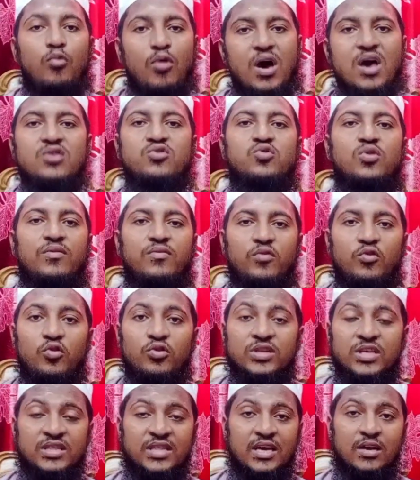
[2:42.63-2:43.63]
মহা
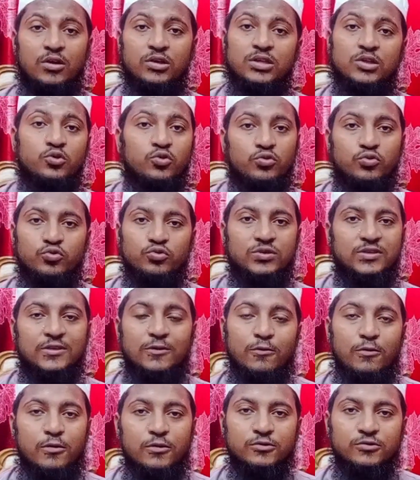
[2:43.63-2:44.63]
সফলতা তার রাজি
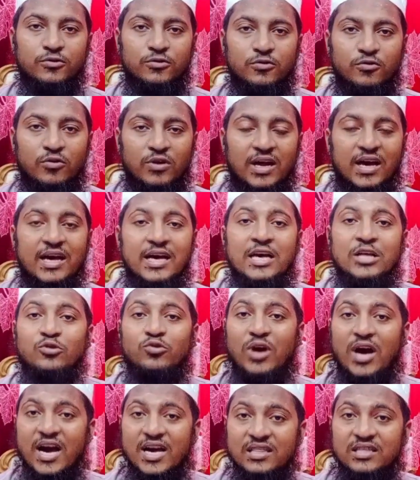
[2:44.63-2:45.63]
সন্তুষ্টি অর্জন করা
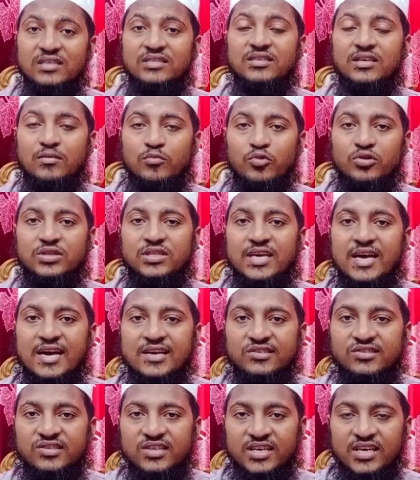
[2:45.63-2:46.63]
তো হাদিসের মধ্যে
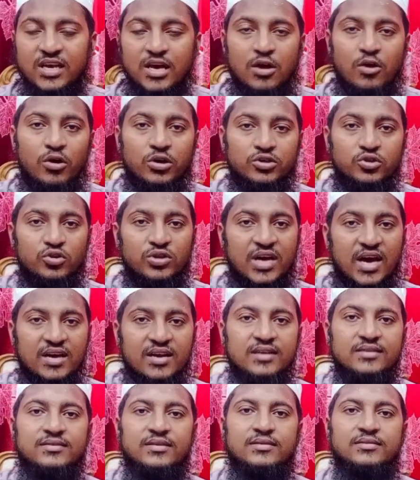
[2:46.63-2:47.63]
আসে হজরত
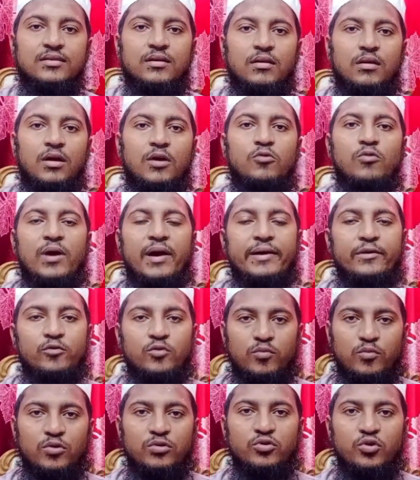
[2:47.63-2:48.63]
আনাস রাজি আল্লাহ
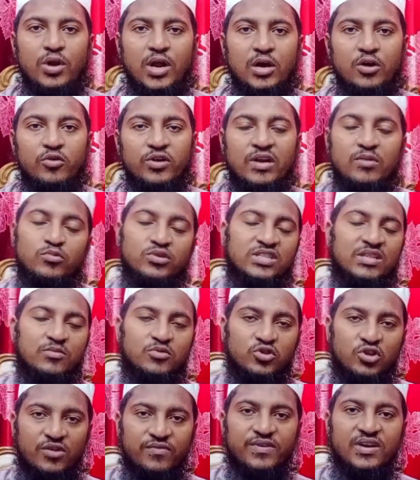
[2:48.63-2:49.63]
আনহু বর্ণনা করেন
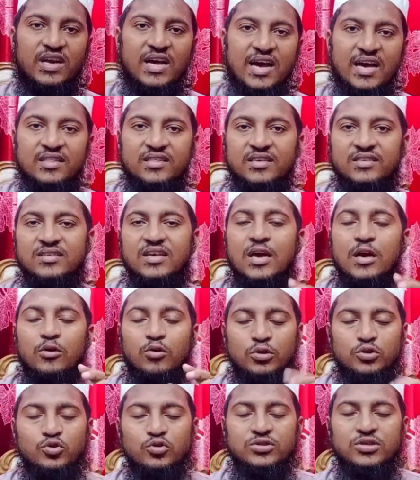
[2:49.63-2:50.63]
মুসলিম শরীফের হাদিস
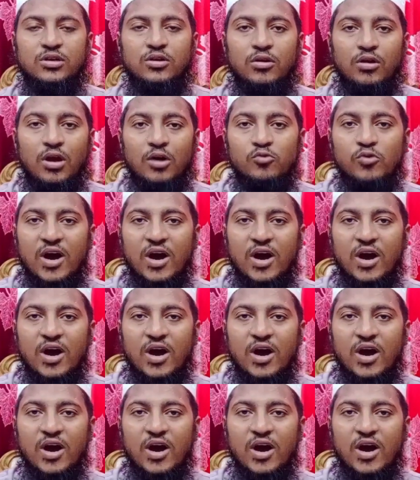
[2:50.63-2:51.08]
রসুল সাল